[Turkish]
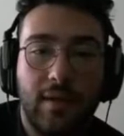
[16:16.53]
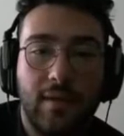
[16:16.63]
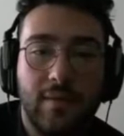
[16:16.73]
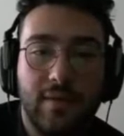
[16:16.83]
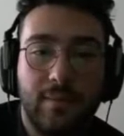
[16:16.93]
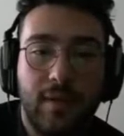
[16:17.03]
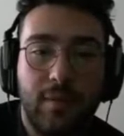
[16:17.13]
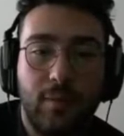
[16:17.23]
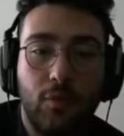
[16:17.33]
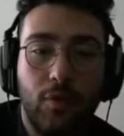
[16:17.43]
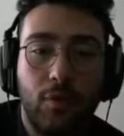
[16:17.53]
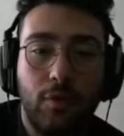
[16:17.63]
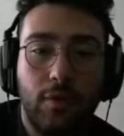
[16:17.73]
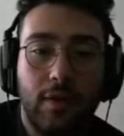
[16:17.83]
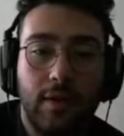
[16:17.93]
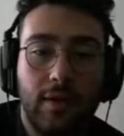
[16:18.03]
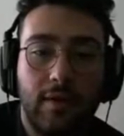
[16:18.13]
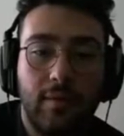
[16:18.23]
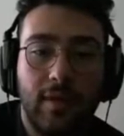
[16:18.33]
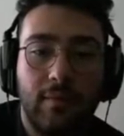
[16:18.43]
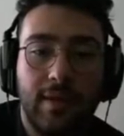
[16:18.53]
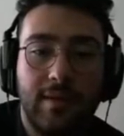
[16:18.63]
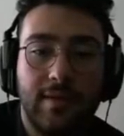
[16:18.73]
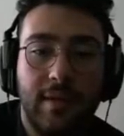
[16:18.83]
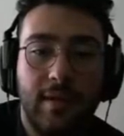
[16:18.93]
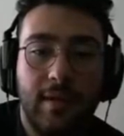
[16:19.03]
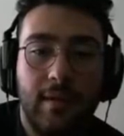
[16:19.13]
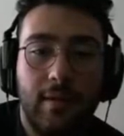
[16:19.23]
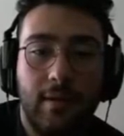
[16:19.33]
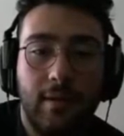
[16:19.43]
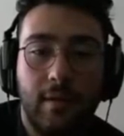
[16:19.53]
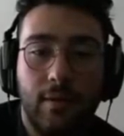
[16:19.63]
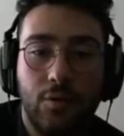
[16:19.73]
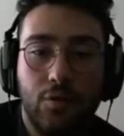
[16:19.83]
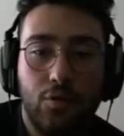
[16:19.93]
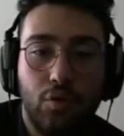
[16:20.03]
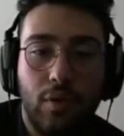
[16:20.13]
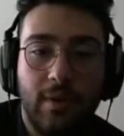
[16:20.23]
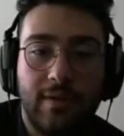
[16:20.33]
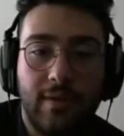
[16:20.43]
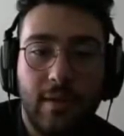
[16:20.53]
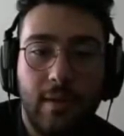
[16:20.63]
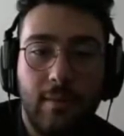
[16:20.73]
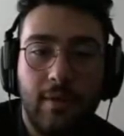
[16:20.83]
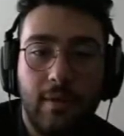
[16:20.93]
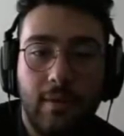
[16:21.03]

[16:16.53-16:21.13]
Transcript: kim zıplamak böyle yollardan kim gitmek ister ya? Şuna baksana abi.